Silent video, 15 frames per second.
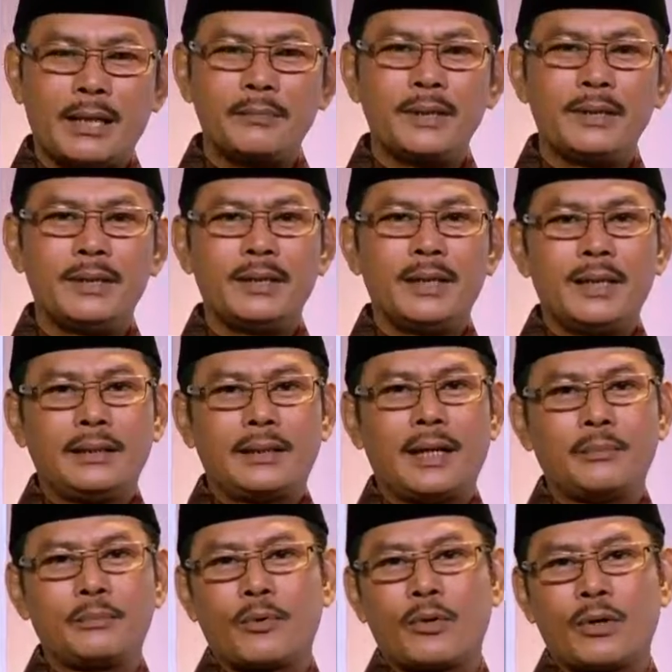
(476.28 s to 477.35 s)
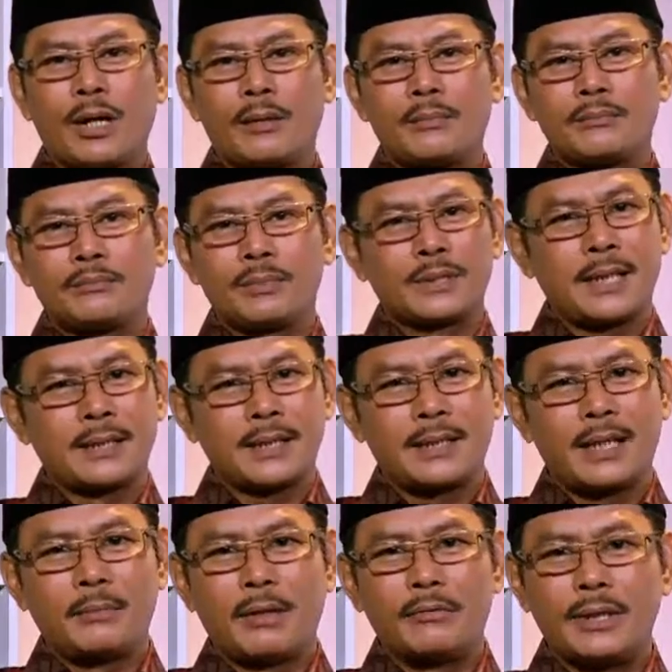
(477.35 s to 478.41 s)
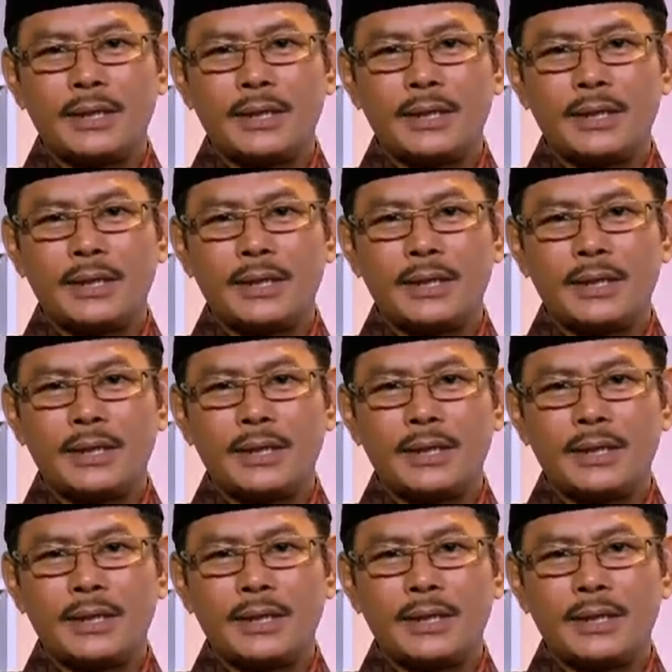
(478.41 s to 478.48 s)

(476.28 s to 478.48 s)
dalam program pesantren Nabawi ini.